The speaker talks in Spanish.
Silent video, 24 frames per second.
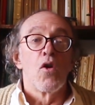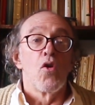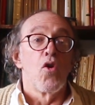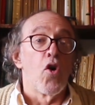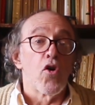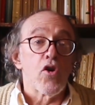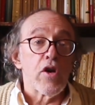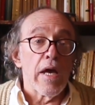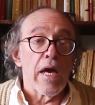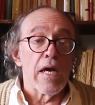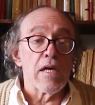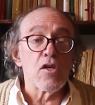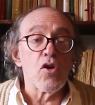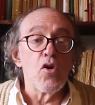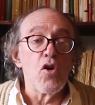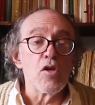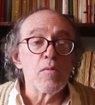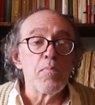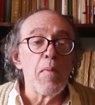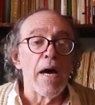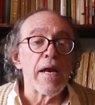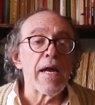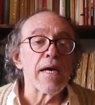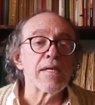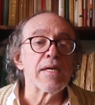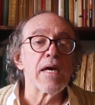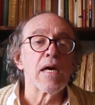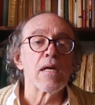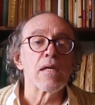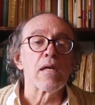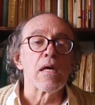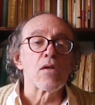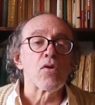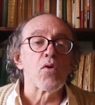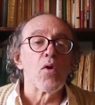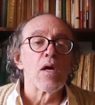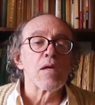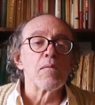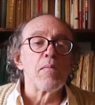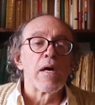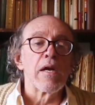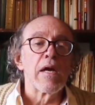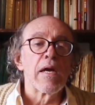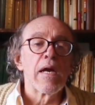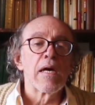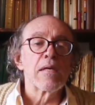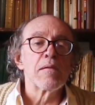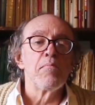Los riesgos van a ser de todas
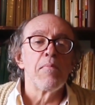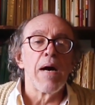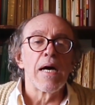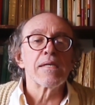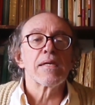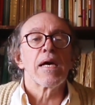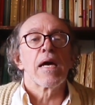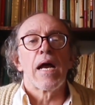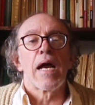maneras más